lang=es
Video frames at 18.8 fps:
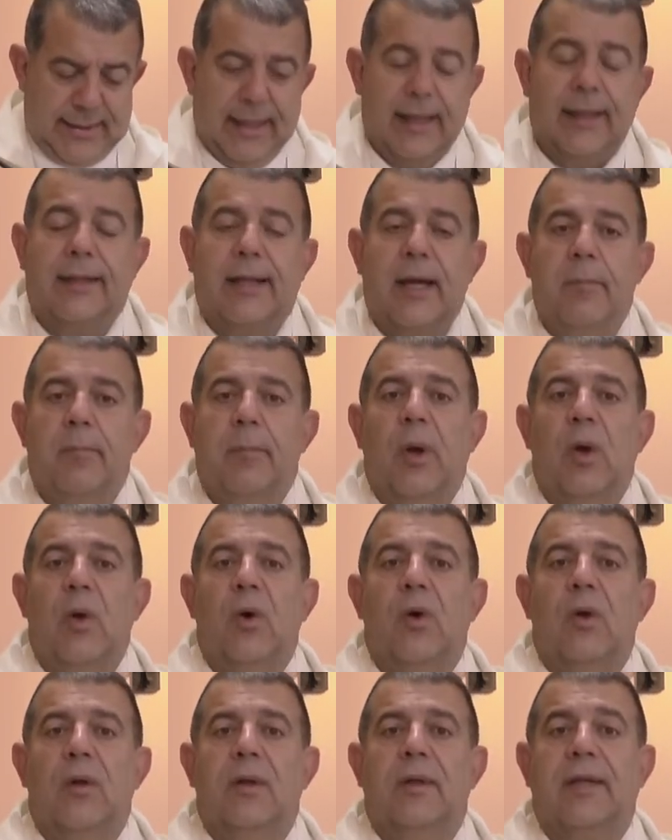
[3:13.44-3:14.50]
El
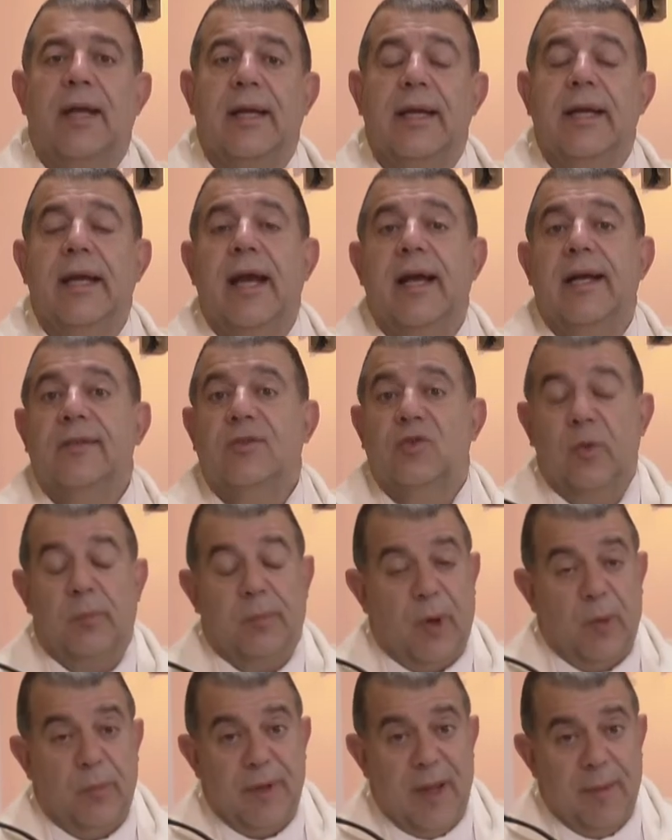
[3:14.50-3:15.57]
templo tenía su
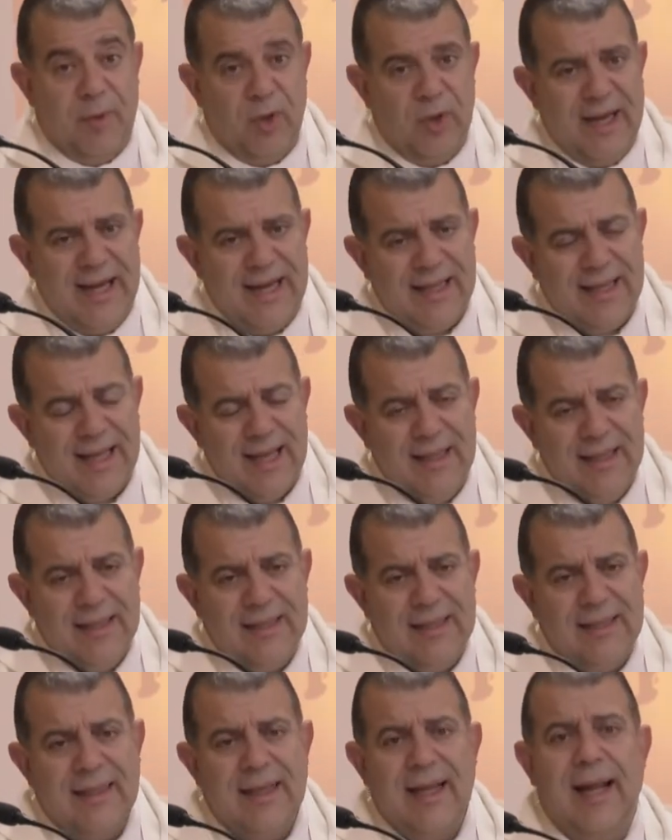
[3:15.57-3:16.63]
propia moneda,
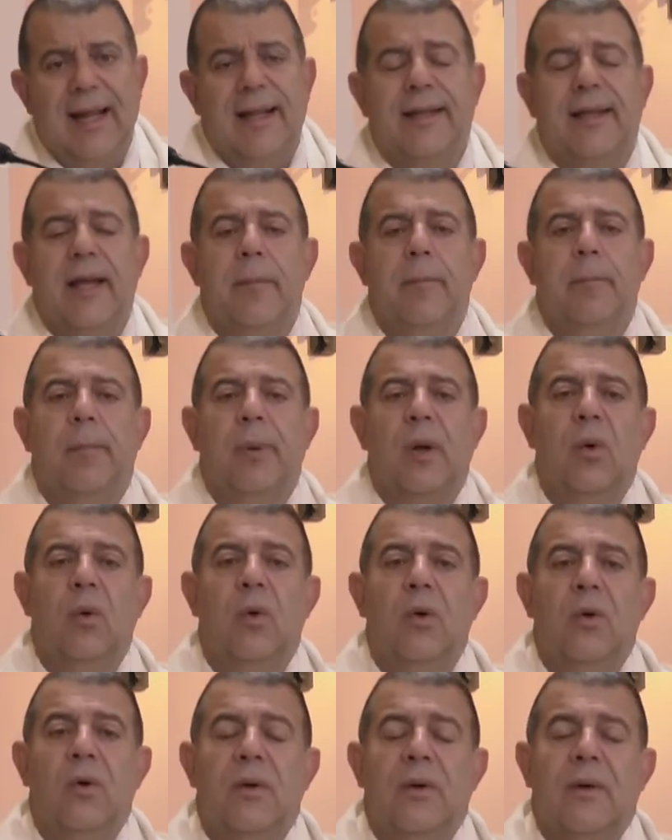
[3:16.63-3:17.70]
el
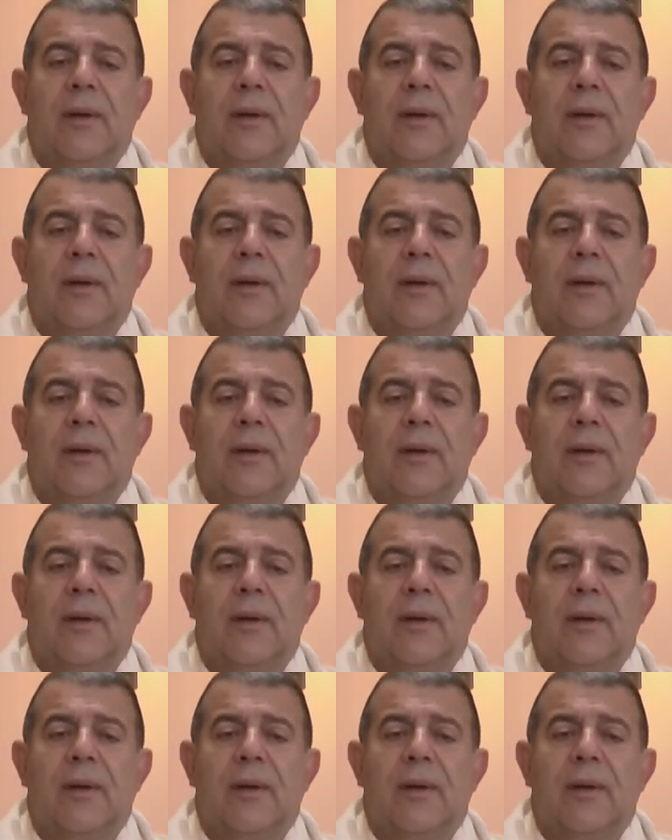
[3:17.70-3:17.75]
templo